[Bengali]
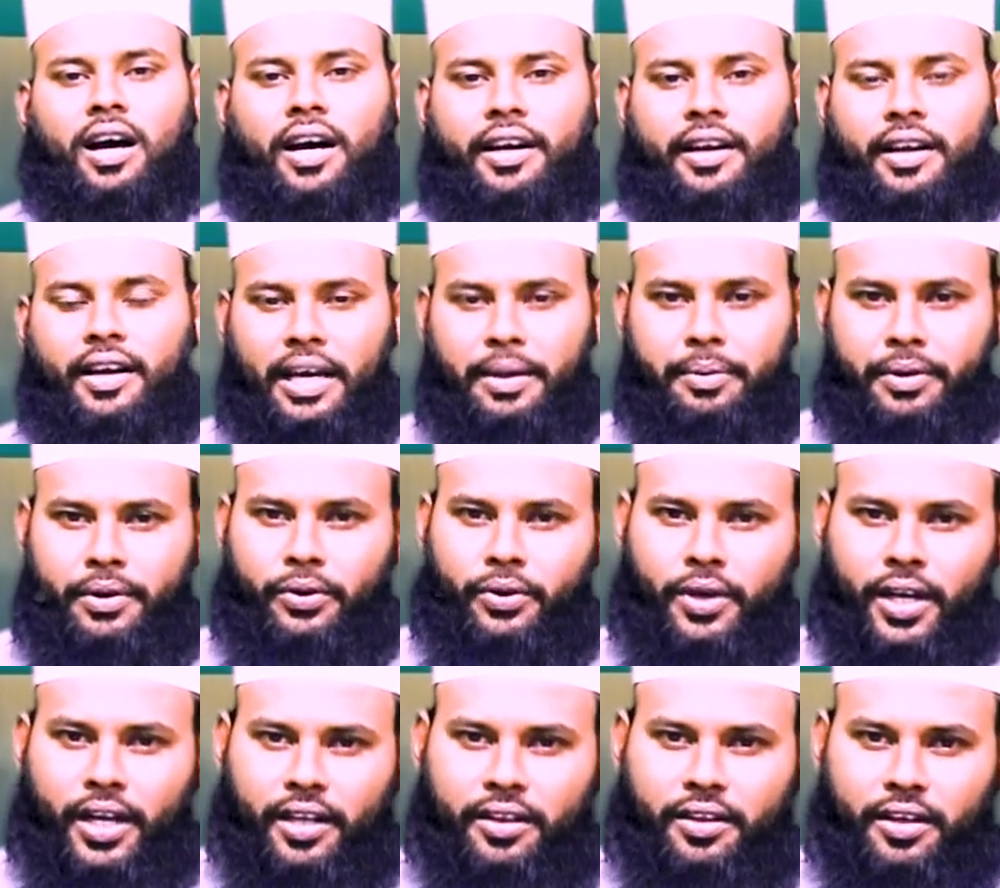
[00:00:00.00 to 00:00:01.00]
আন আবি
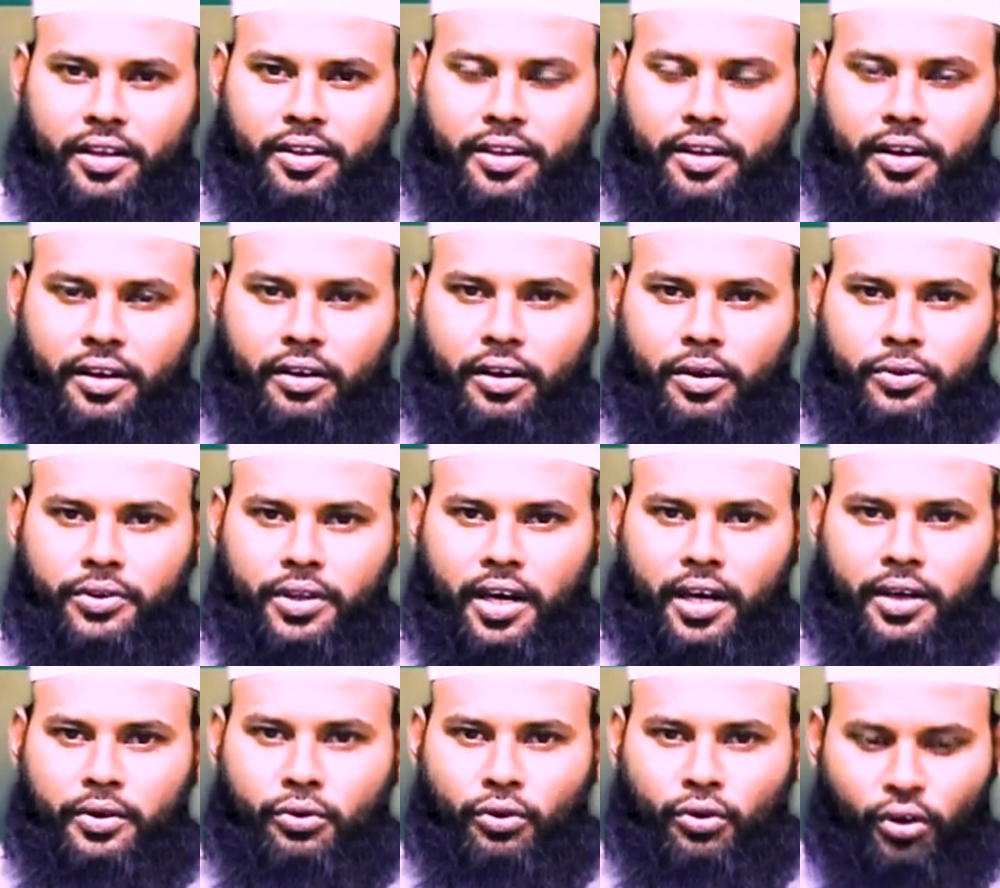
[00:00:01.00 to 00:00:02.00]
হুরাইরা রাদি আল্লাহ তালা
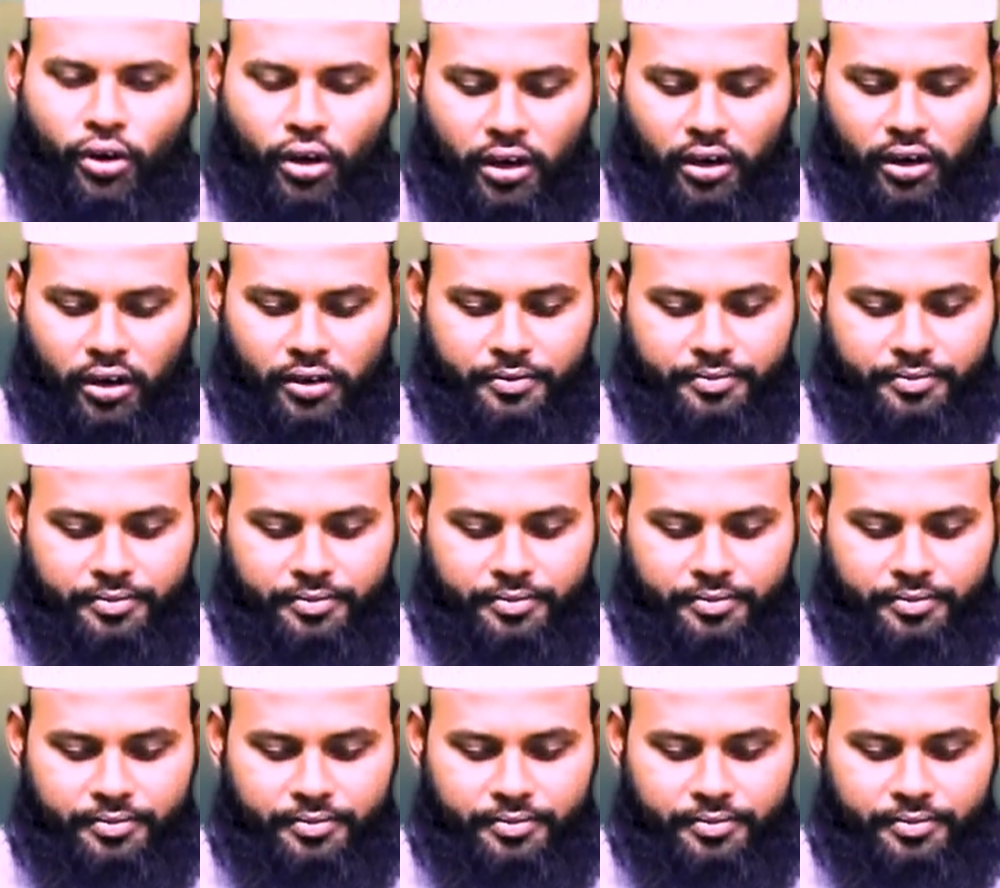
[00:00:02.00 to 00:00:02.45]
আনহু কল